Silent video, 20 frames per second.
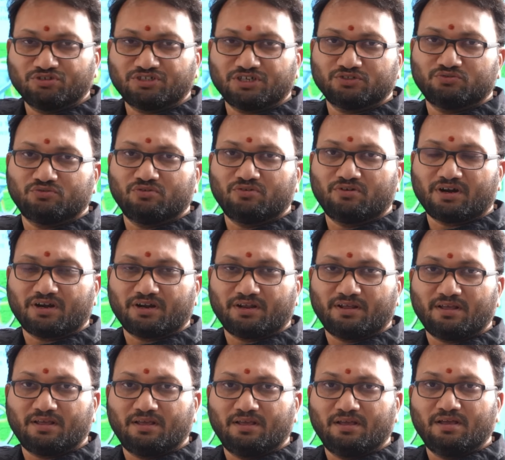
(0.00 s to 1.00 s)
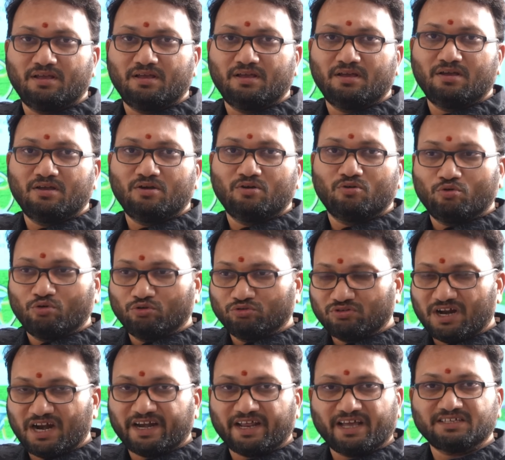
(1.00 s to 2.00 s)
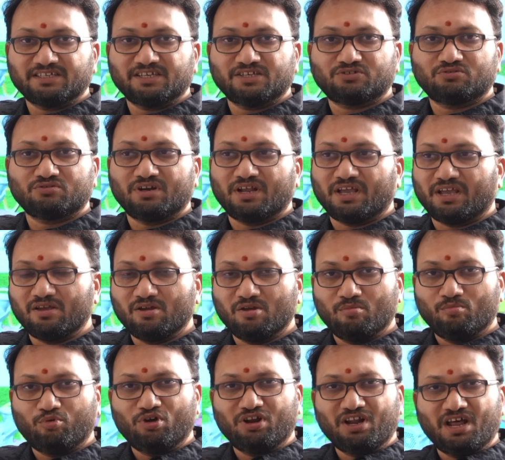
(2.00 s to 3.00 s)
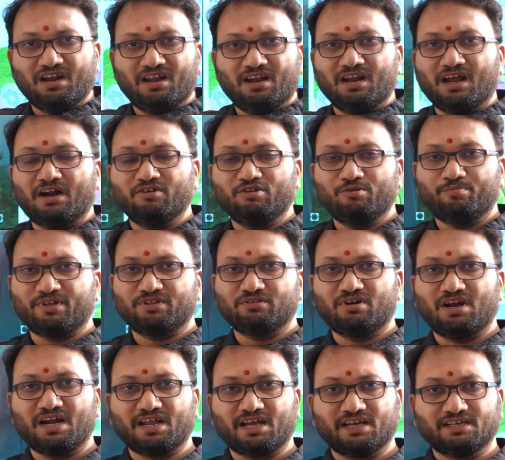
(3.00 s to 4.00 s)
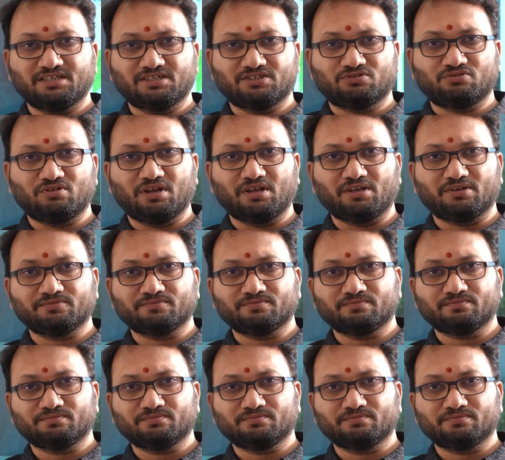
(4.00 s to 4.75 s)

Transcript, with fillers: గోస చూడుండ్రి కోతులు అటాక్ చేస్తున్నాయి పొలాలల్లో అడవి పందులు అటాక్ చేస్తున్నాయి